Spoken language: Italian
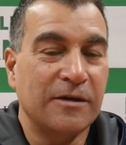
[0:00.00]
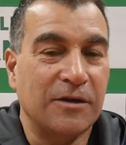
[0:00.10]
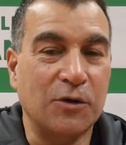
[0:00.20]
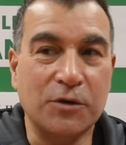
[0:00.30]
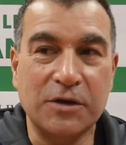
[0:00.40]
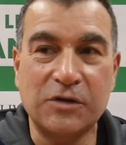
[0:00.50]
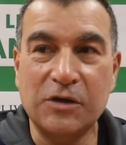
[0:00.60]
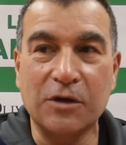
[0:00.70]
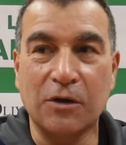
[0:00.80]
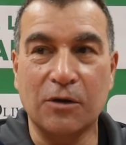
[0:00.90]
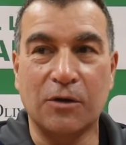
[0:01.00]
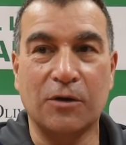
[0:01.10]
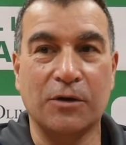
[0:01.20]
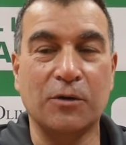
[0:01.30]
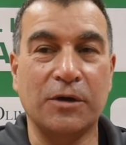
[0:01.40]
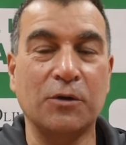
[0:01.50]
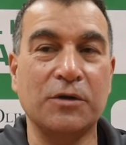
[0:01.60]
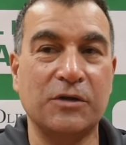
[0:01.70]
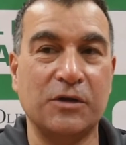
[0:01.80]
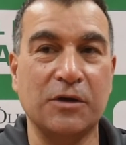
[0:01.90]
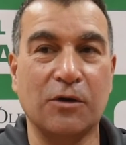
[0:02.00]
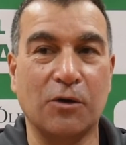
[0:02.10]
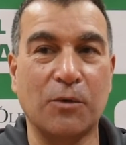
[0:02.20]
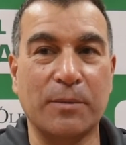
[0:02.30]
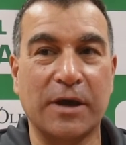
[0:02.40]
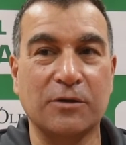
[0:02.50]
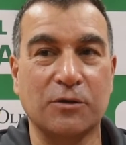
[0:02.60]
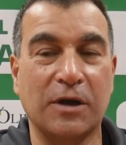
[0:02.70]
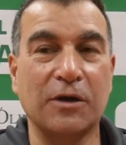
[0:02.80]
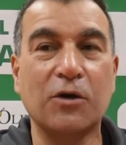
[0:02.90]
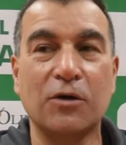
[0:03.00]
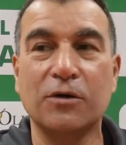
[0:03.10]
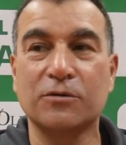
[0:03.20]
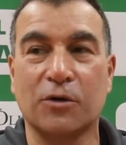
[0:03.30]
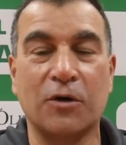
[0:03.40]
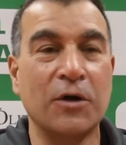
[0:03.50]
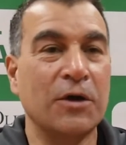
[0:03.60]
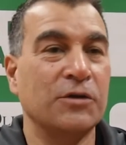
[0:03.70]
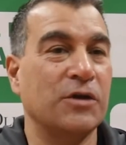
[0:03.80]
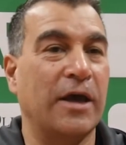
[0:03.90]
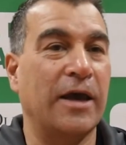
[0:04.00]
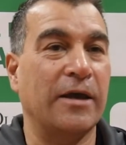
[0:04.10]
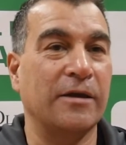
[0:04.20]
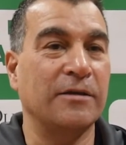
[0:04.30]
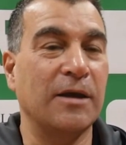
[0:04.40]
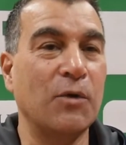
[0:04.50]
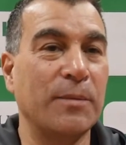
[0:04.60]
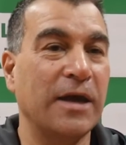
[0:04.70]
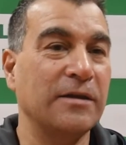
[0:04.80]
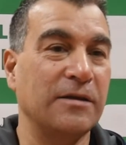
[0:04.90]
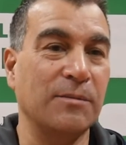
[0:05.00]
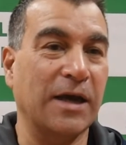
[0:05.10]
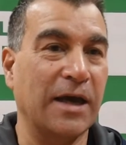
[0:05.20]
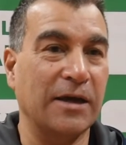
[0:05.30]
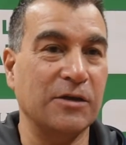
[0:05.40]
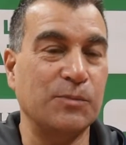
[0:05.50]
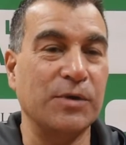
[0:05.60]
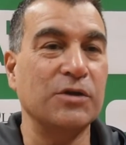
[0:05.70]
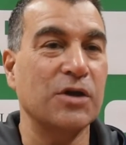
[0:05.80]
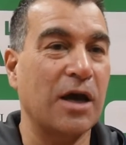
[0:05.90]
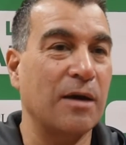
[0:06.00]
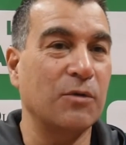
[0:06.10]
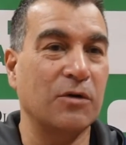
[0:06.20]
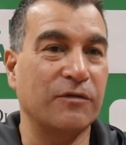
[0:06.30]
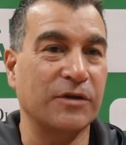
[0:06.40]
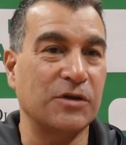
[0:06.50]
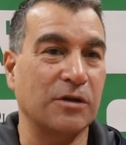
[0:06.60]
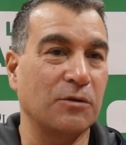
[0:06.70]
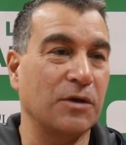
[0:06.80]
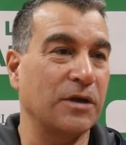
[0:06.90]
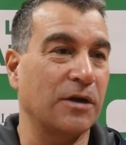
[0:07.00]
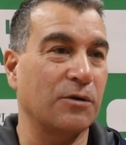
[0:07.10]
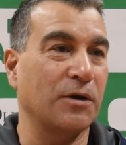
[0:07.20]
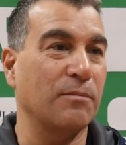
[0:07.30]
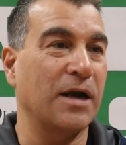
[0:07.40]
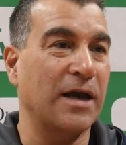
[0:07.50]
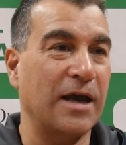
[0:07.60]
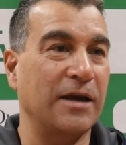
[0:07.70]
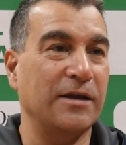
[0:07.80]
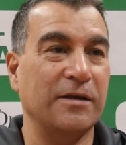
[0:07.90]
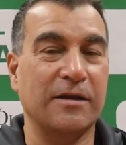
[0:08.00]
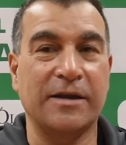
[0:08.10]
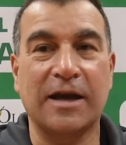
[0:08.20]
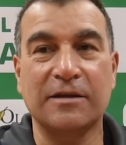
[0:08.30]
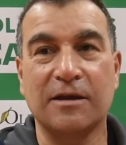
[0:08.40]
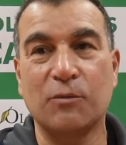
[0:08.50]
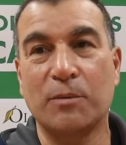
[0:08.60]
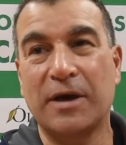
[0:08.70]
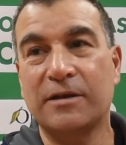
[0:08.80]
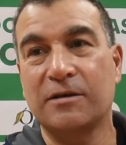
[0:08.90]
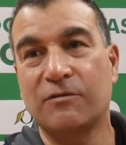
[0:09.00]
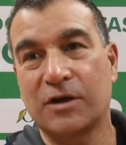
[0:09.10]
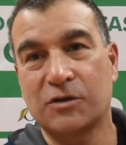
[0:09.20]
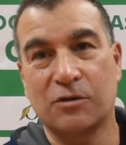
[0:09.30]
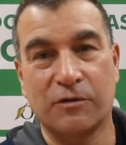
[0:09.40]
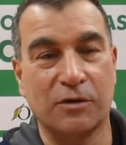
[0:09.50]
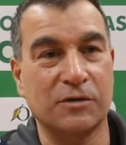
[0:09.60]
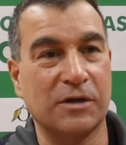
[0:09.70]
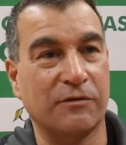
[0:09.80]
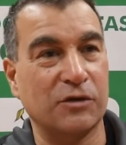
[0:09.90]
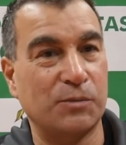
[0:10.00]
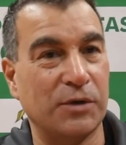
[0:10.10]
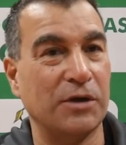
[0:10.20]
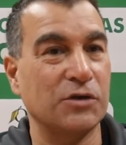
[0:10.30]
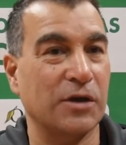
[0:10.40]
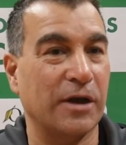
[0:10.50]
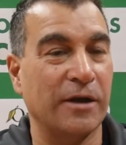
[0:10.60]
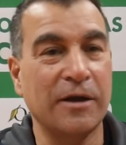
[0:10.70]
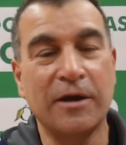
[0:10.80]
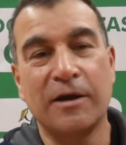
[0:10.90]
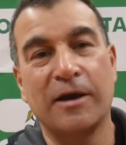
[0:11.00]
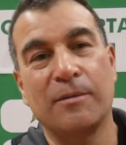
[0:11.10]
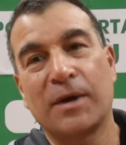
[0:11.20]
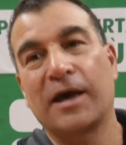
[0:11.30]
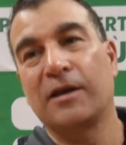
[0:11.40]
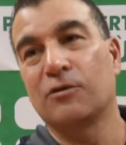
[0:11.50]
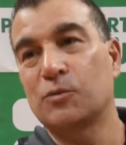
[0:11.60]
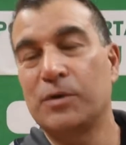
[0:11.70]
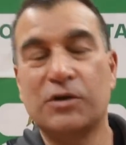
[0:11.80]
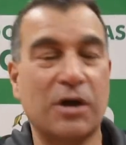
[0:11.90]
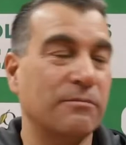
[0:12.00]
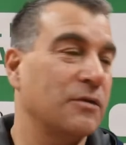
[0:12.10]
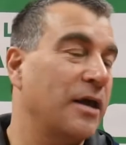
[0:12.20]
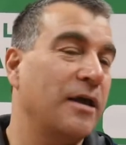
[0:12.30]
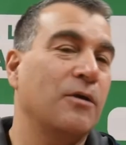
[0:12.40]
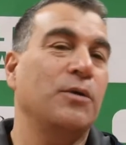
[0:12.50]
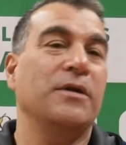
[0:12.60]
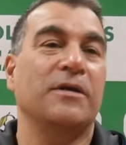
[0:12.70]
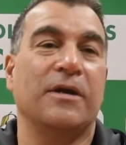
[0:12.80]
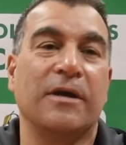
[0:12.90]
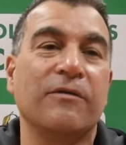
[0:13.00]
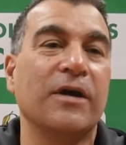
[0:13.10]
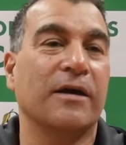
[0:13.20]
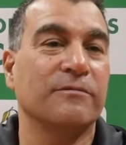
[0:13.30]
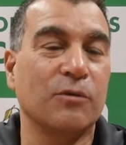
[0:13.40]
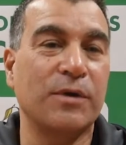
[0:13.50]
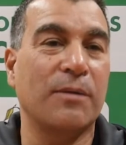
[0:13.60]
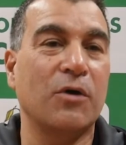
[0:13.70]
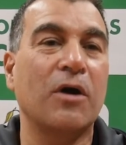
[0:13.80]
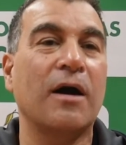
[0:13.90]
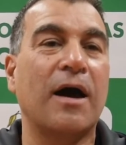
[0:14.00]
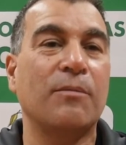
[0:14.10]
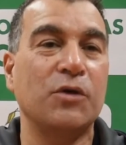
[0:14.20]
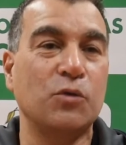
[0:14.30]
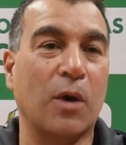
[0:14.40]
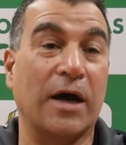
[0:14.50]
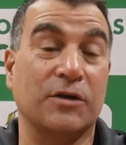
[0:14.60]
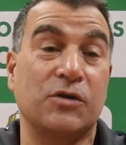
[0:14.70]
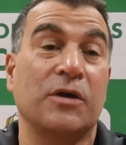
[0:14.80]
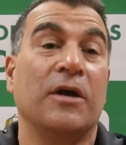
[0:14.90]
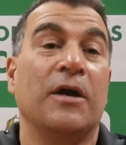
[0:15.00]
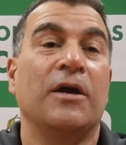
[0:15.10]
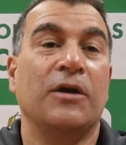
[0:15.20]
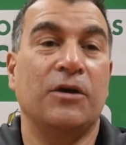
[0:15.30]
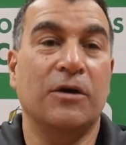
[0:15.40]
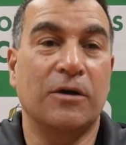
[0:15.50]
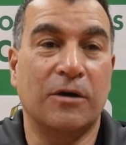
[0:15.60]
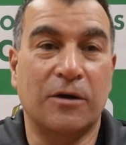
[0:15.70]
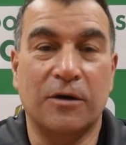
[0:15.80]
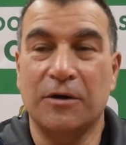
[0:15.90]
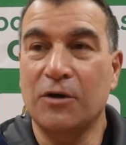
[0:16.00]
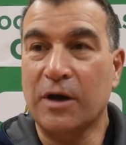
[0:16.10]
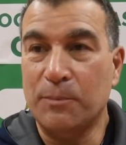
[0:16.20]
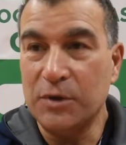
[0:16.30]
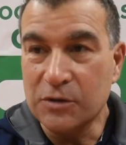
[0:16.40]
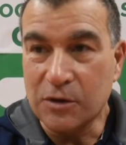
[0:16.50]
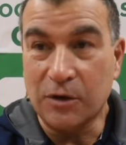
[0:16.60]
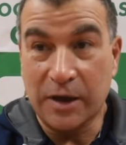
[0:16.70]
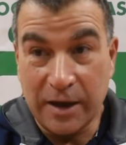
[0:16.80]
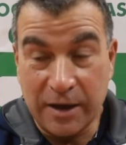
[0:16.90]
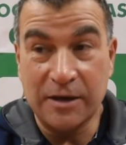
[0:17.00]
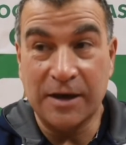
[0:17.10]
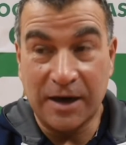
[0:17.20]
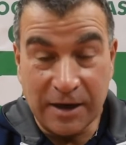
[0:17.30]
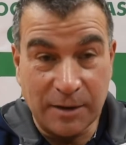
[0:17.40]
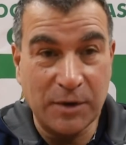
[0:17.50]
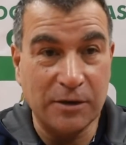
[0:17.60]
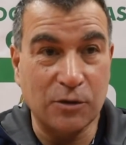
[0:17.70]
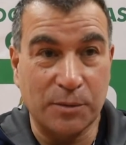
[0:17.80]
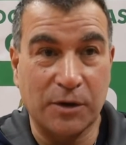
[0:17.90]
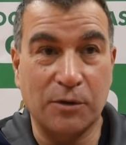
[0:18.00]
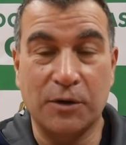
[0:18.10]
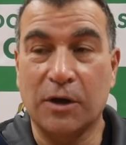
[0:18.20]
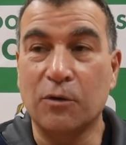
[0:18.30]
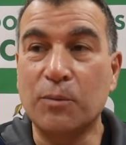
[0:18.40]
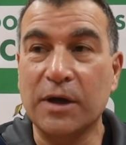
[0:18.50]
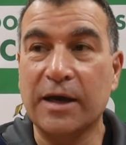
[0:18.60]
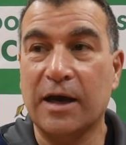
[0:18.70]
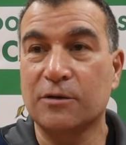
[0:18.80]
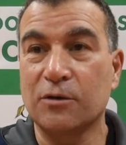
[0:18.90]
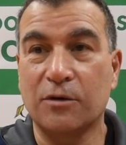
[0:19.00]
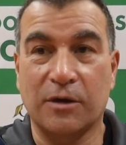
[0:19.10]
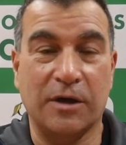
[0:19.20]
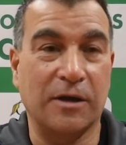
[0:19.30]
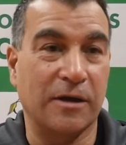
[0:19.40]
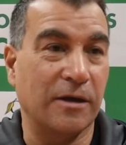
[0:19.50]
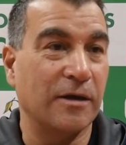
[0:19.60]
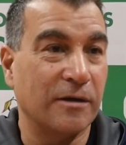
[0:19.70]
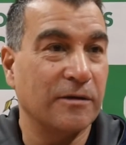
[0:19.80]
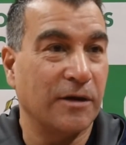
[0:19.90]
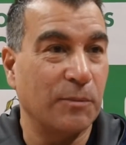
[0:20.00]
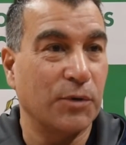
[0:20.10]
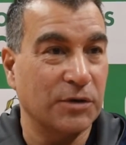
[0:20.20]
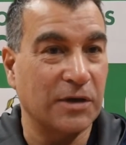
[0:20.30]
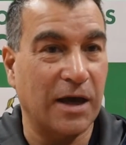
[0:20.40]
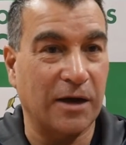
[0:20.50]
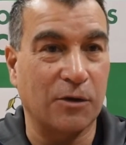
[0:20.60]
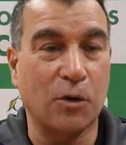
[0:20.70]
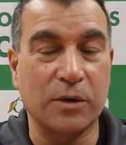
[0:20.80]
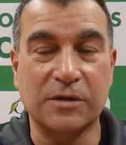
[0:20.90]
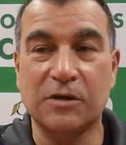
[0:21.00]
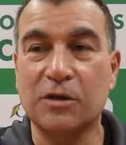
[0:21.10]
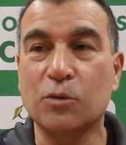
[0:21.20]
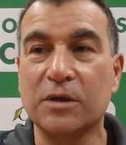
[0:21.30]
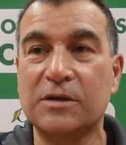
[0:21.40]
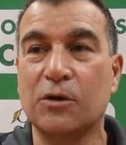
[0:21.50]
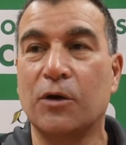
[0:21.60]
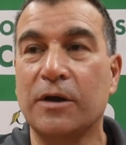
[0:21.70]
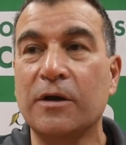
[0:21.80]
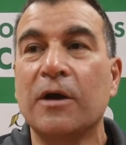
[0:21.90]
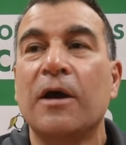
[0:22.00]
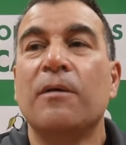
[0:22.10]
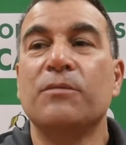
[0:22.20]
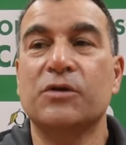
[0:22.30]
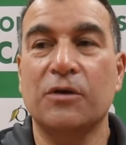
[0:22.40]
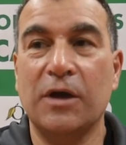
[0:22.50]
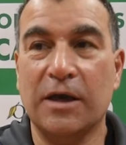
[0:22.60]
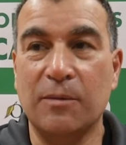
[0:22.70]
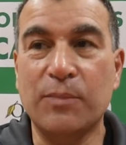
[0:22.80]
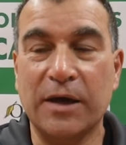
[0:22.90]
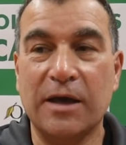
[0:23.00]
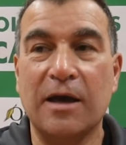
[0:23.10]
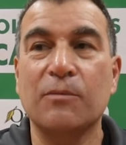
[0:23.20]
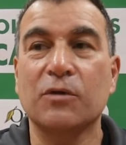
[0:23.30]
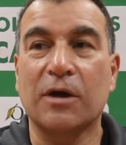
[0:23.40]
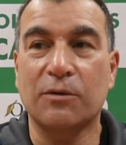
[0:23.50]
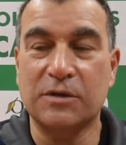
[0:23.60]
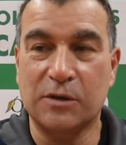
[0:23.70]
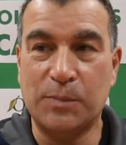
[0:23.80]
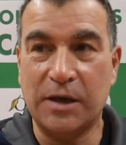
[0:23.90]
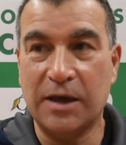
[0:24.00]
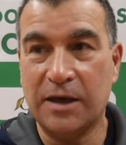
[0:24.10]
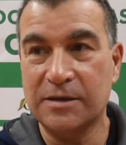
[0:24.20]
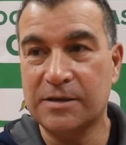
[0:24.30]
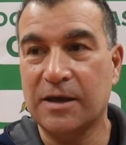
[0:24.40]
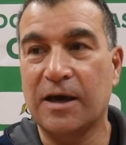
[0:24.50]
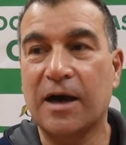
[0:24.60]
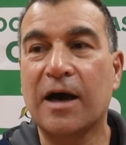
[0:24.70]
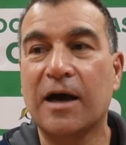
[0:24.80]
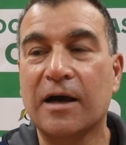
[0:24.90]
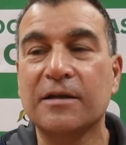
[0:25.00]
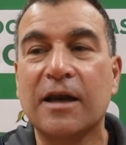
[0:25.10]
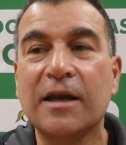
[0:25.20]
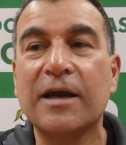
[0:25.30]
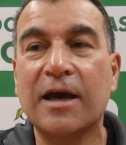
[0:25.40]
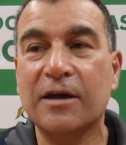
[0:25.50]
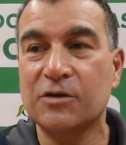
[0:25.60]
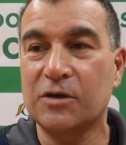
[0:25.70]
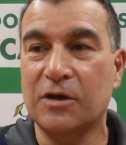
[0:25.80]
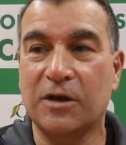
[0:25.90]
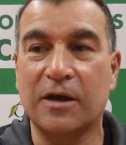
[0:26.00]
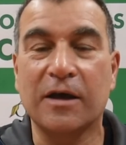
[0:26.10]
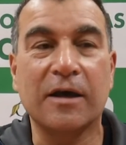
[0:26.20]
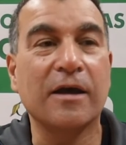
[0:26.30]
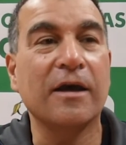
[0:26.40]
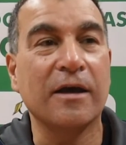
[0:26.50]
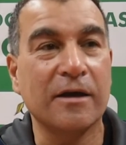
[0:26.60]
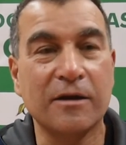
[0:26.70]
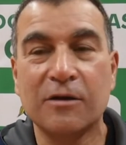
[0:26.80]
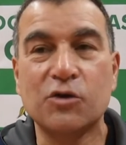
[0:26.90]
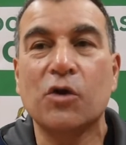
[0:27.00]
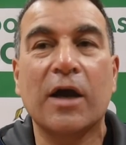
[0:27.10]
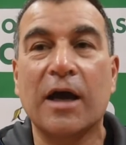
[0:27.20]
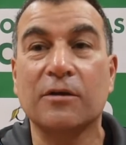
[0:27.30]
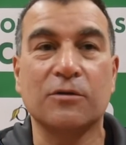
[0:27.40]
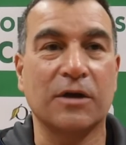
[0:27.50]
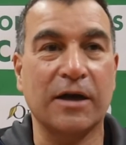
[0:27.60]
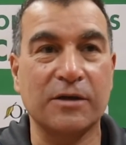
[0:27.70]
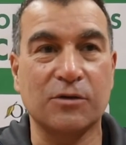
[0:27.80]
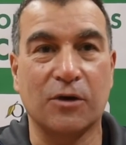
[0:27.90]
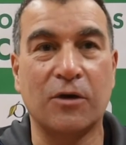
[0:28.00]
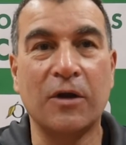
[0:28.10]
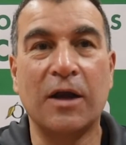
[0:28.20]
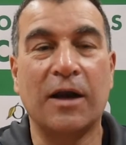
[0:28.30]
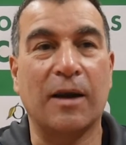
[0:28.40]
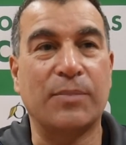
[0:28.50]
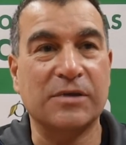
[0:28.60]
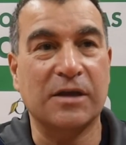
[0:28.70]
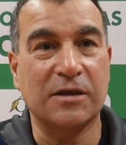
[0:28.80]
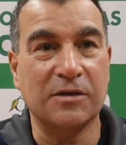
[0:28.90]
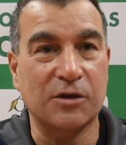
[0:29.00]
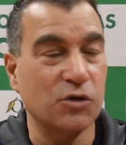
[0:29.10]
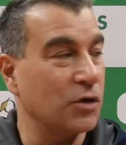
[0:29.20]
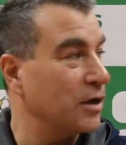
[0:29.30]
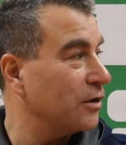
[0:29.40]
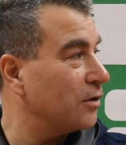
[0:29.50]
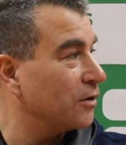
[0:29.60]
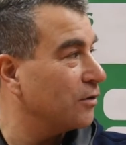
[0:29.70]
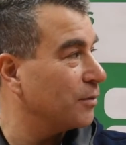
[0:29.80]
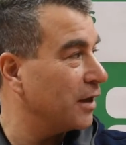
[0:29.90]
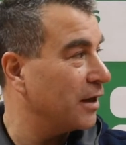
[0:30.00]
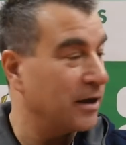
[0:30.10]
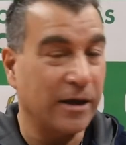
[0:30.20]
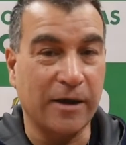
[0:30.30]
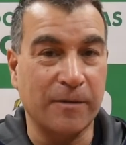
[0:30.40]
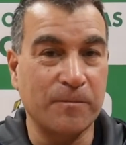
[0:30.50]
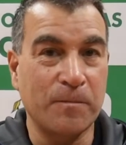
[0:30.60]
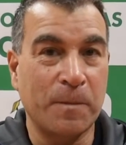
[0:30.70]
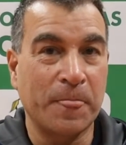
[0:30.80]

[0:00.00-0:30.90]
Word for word: in ogni singolo, in ogni singolo momento dell'incontro, cioè in dei momenti magari spingiamo facendo degli errori banali, in altri momenti invece dove non serve spingere eh, magari non spingiamo e quindi via, dobbiamo abituarci. Io, io, capisco che in allenamento per noi è complicato riportare no, queste situazioni, bisogna che impariamo da queste esperienze ad allenarci eh, giocando, del resto la passata stagione, no? come...